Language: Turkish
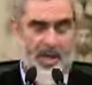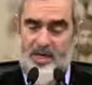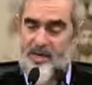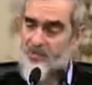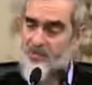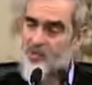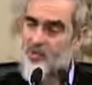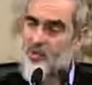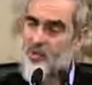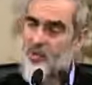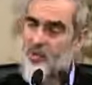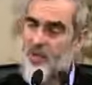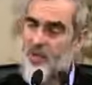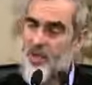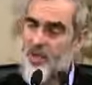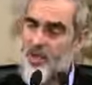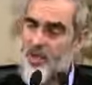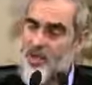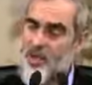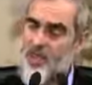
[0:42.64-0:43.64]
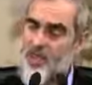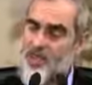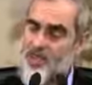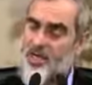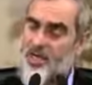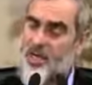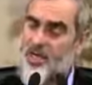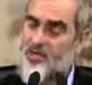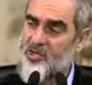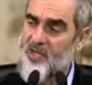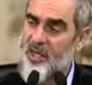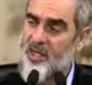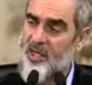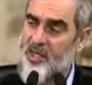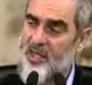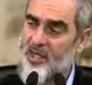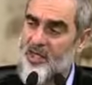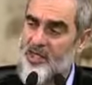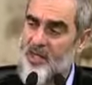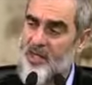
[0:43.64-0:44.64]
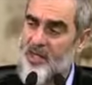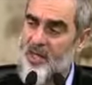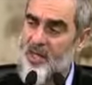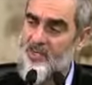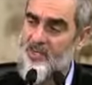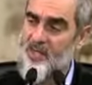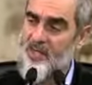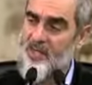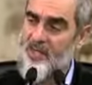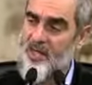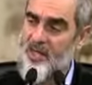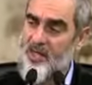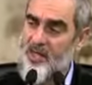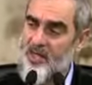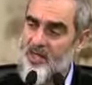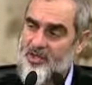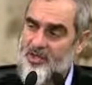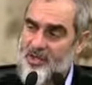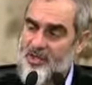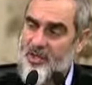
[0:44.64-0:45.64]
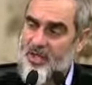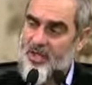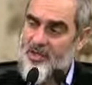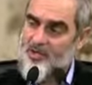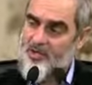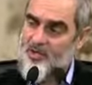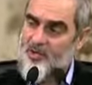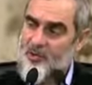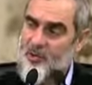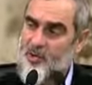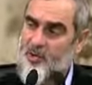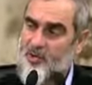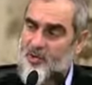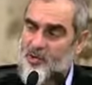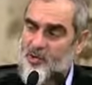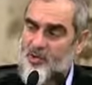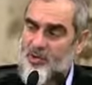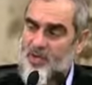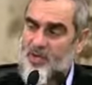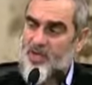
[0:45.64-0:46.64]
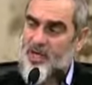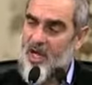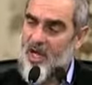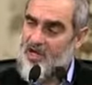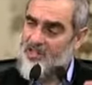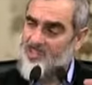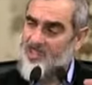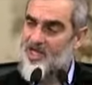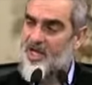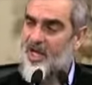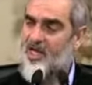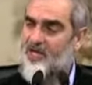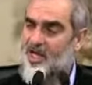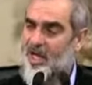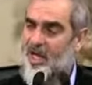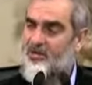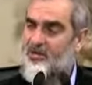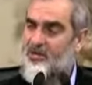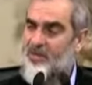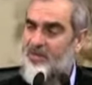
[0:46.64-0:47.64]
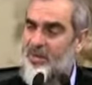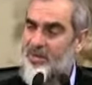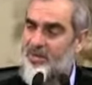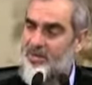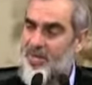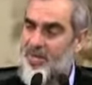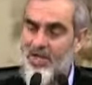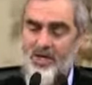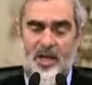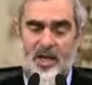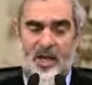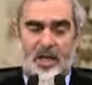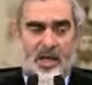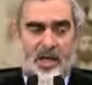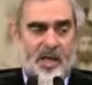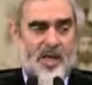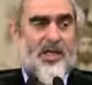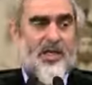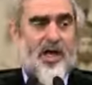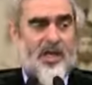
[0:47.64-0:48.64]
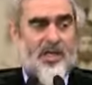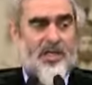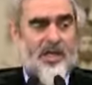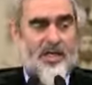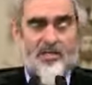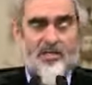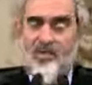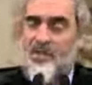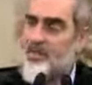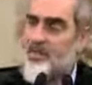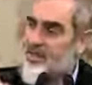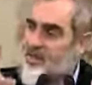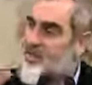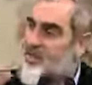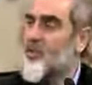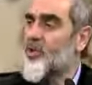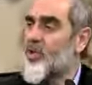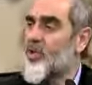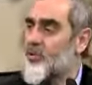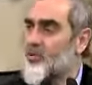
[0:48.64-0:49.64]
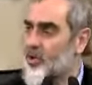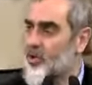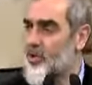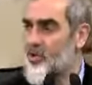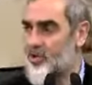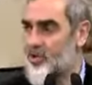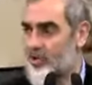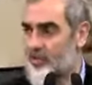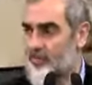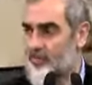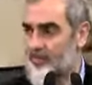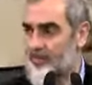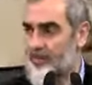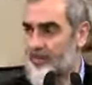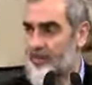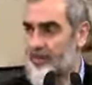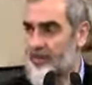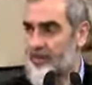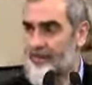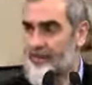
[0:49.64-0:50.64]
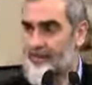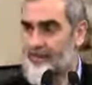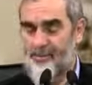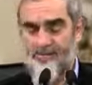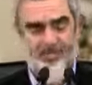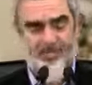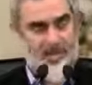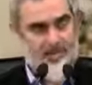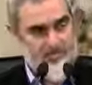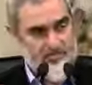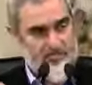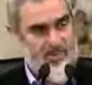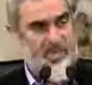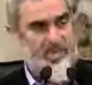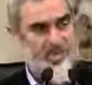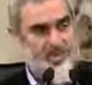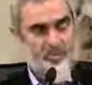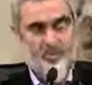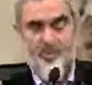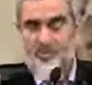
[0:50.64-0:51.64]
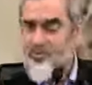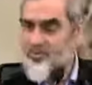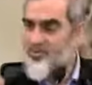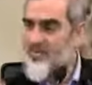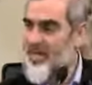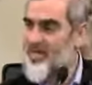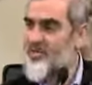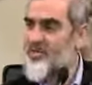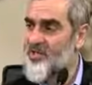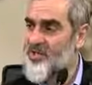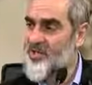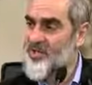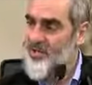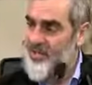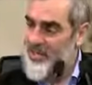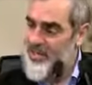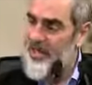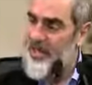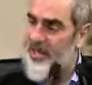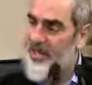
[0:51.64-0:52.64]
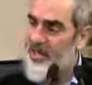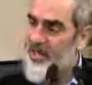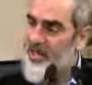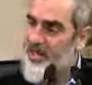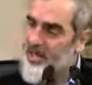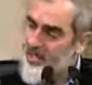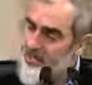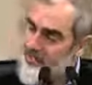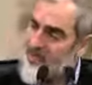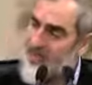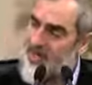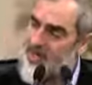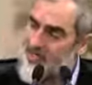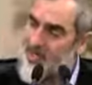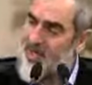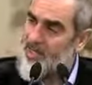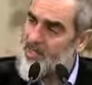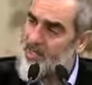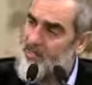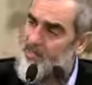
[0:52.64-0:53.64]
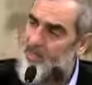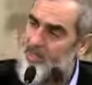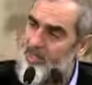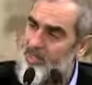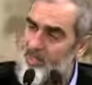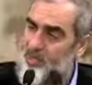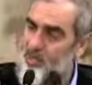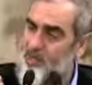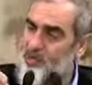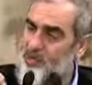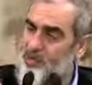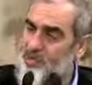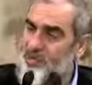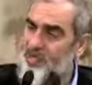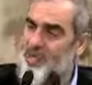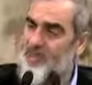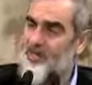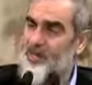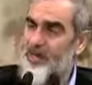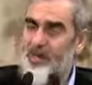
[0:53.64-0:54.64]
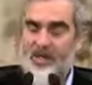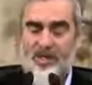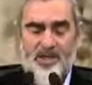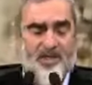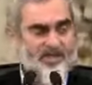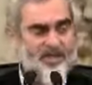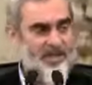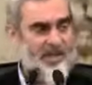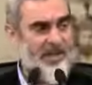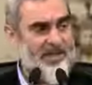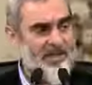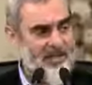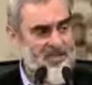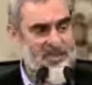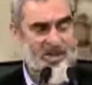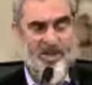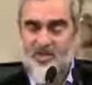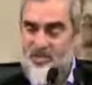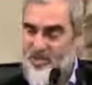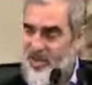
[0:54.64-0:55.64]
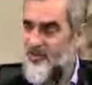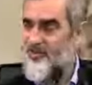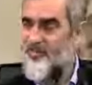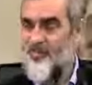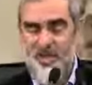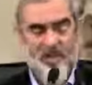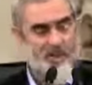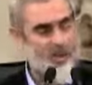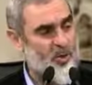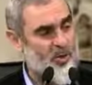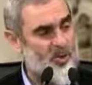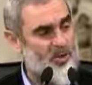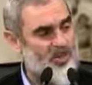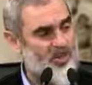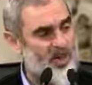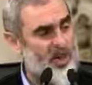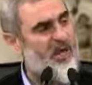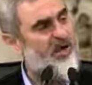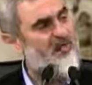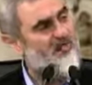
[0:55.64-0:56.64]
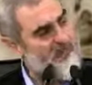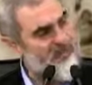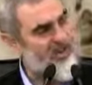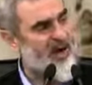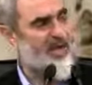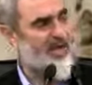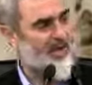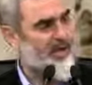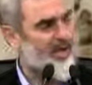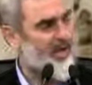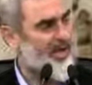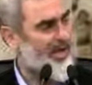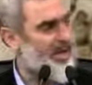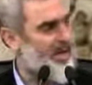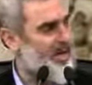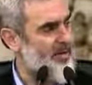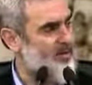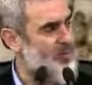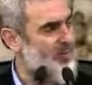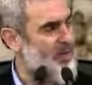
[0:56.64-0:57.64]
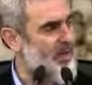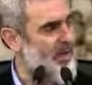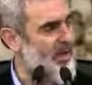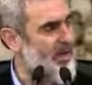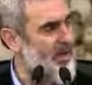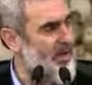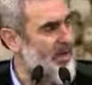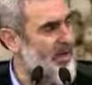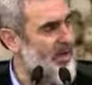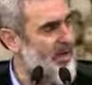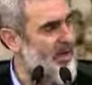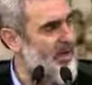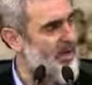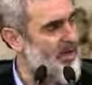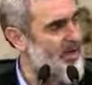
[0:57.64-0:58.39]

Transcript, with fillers: Yani bütün ihtilal şartlarına rağmen şeriatın özünden asla taviz vermeyen Alaeddin Efendi'yi görebiliyorsun. 1, 3, 5 diye parmakla böyle gösterilip sayılacak çapta da olsa var elhamdülillah.